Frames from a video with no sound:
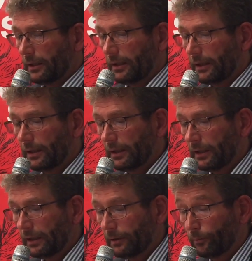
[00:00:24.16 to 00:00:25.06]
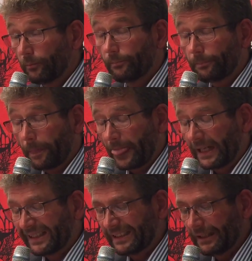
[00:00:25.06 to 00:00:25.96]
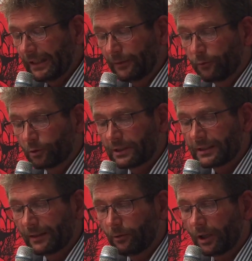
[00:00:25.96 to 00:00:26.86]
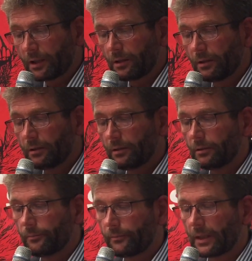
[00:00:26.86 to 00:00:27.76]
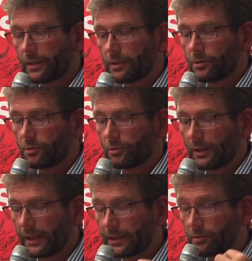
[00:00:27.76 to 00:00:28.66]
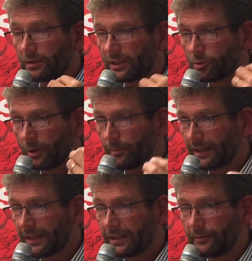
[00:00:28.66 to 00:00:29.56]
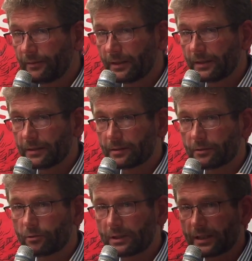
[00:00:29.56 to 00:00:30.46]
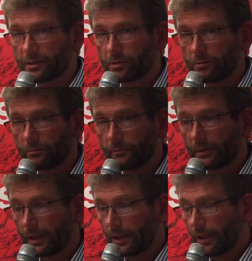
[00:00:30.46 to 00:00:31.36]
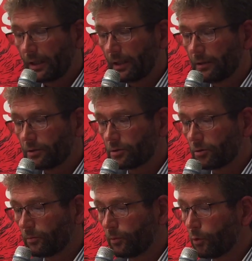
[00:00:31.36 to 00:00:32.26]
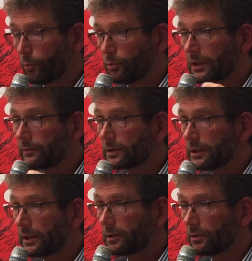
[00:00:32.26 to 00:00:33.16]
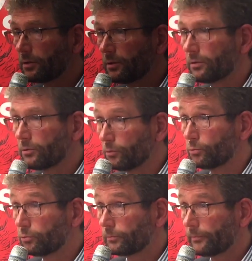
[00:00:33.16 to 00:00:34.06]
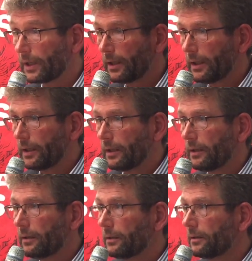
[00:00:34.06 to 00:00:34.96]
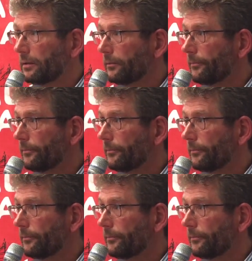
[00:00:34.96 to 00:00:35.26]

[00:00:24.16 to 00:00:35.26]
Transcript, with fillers: Et il faut aussi savoir que sur la question des soins palliatifs, les anglo-saxons euh, sont beaucoup plus avancés que nous. Euh,